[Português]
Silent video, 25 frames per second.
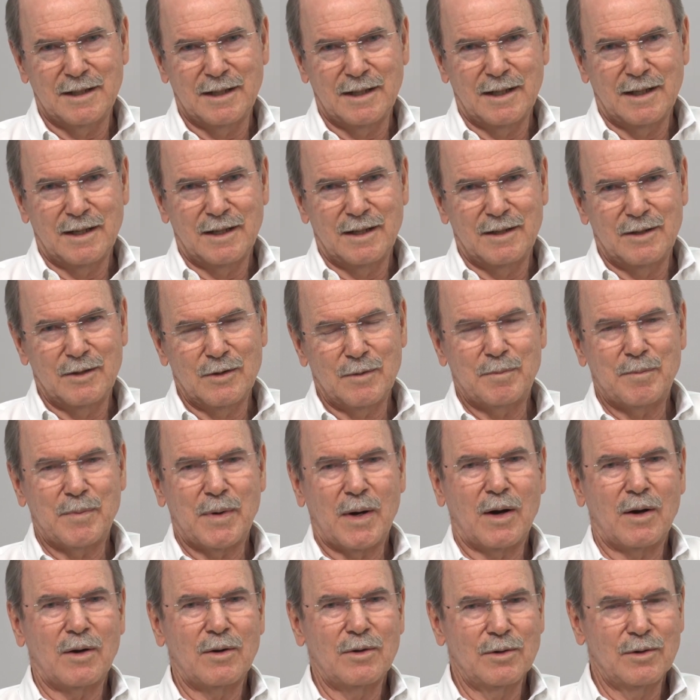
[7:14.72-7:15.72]
E o
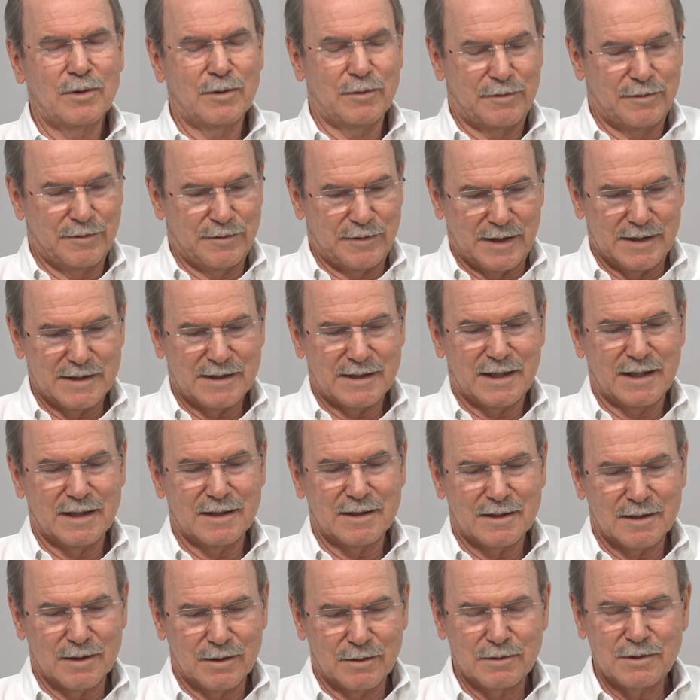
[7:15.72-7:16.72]
Paulo fez
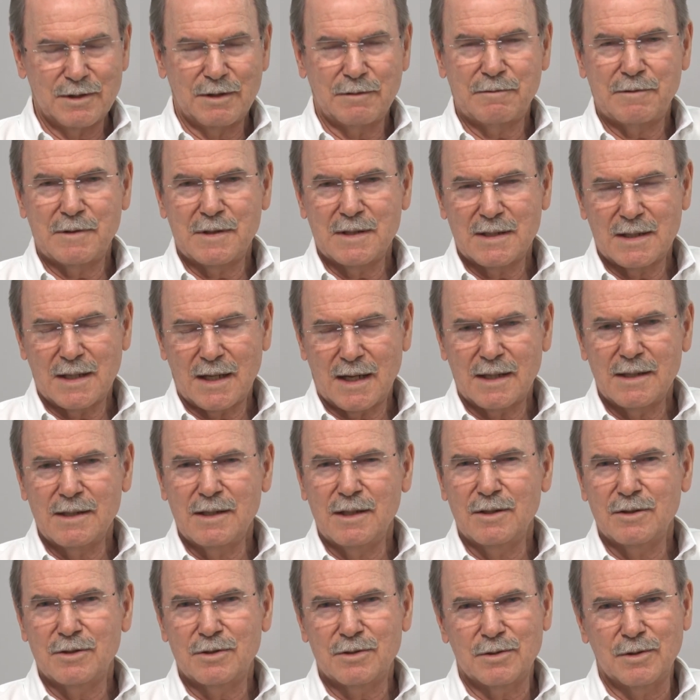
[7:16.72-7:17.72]
questão de frisar
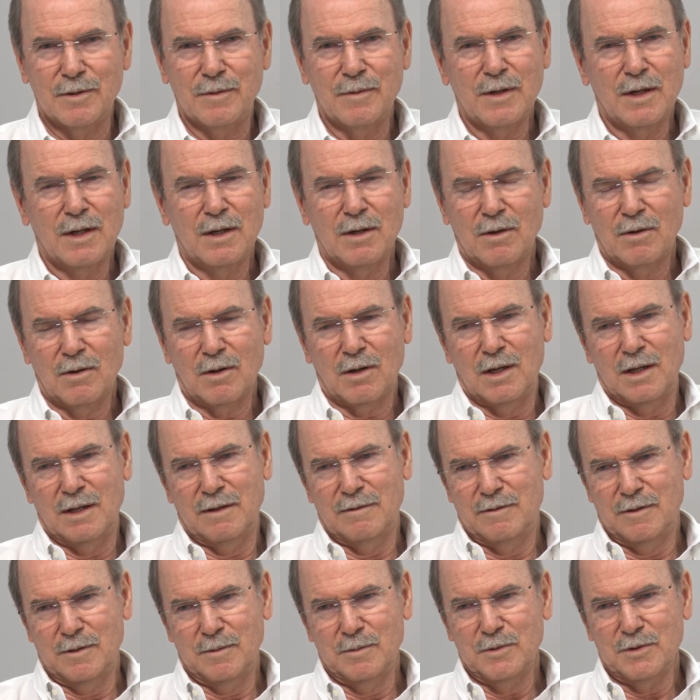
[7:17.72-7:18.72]
isso. Olha,
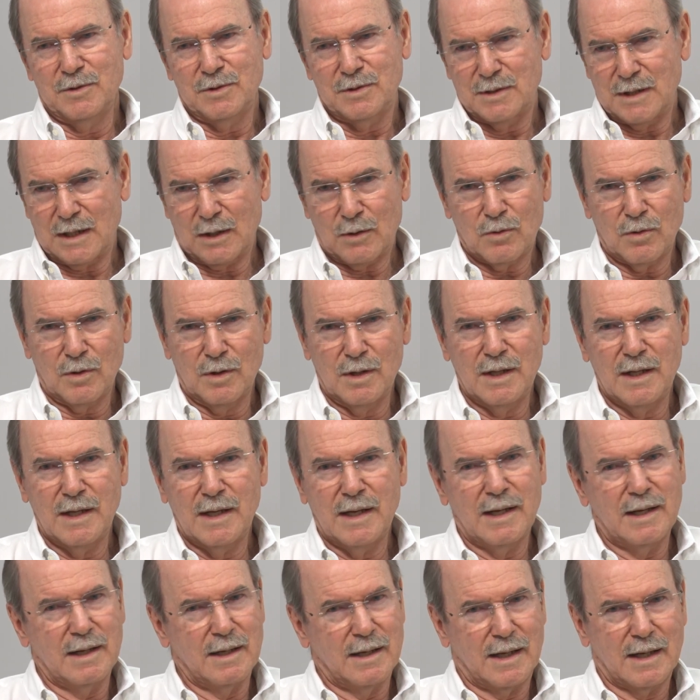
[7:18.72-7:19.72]
vamos
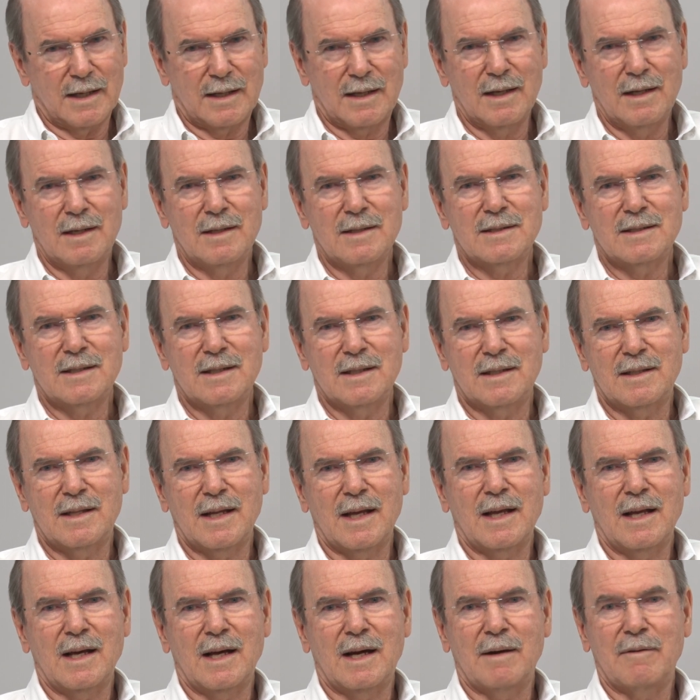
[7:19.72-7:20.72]
acolher aqueles que
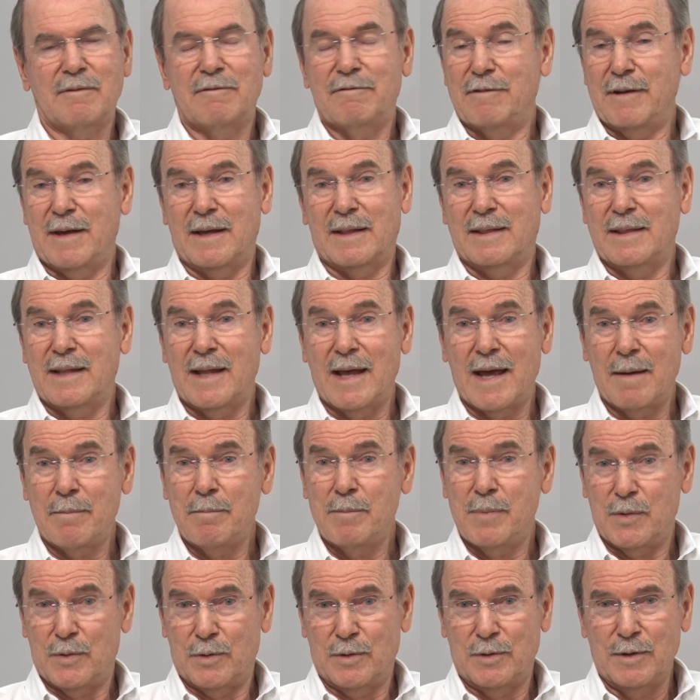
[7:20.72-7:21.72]
têm a fé
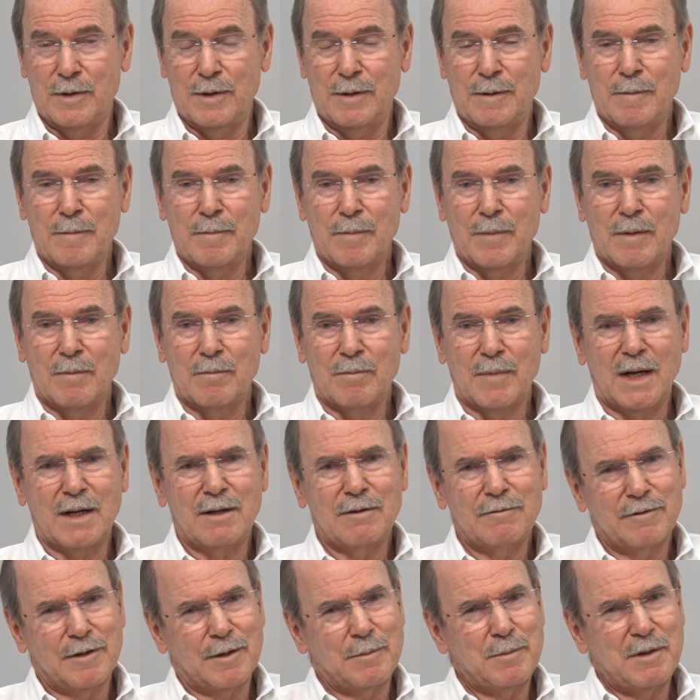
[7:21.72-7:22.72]
débil, mas não
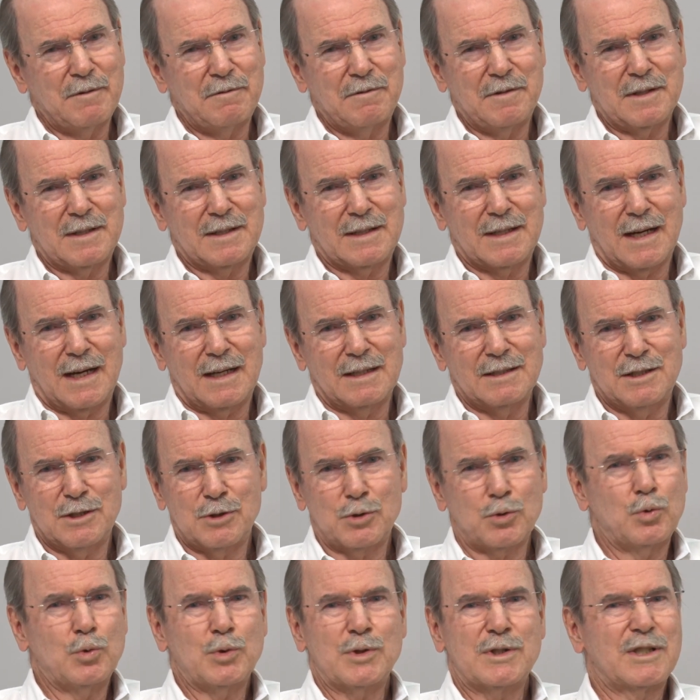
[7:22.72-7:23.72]
vamos evitar a
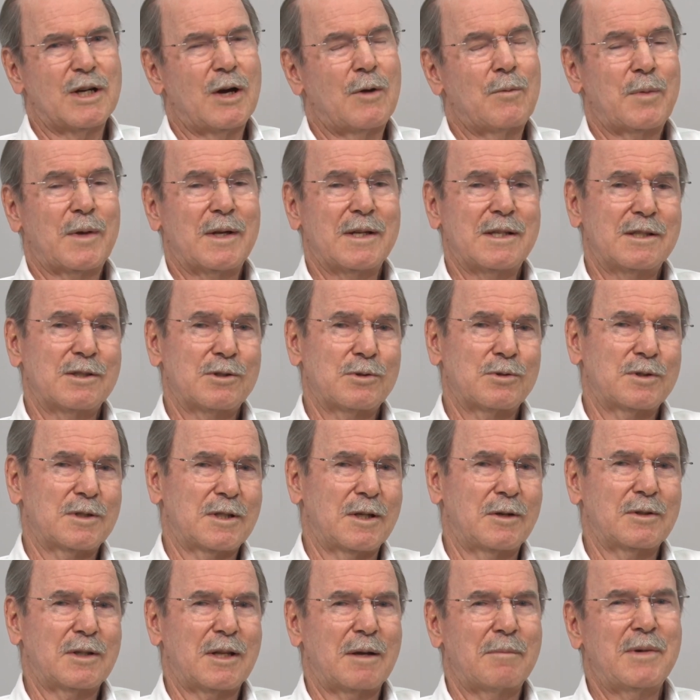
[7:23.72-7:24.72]
discussão, porque
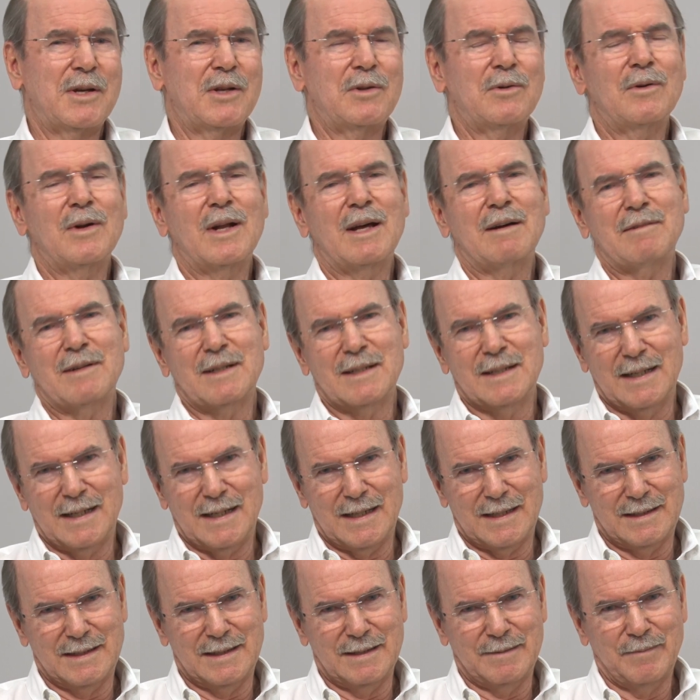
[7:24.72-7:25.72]
discussão também não leva a
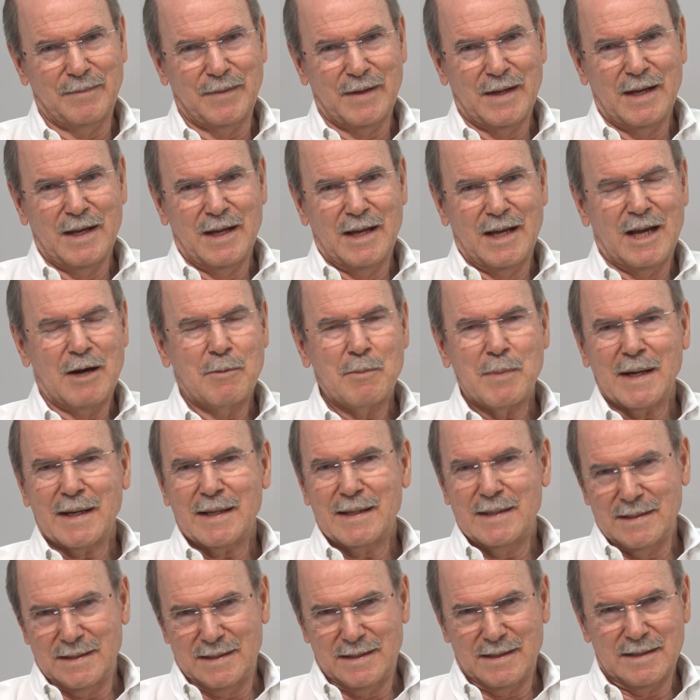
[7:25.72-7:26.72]
nada. É uma
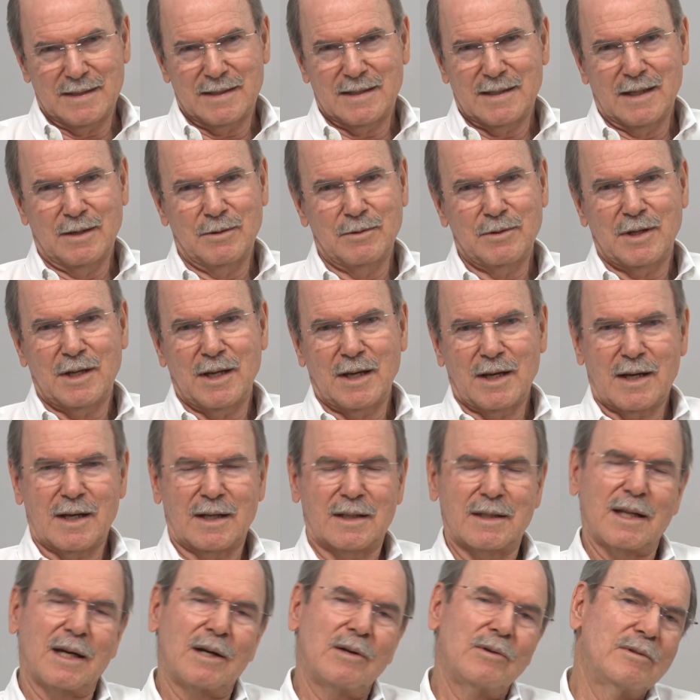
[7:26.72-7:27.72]
aquisição que
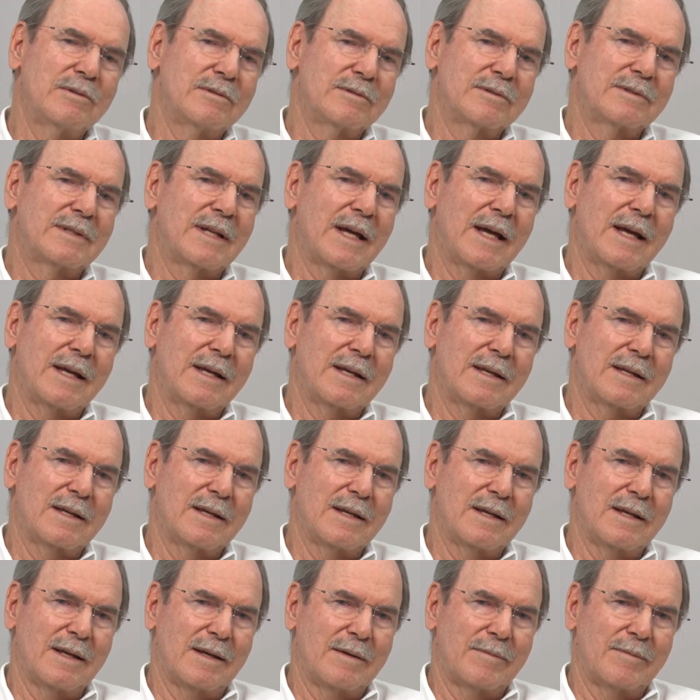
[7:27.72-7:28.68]
cada um tem que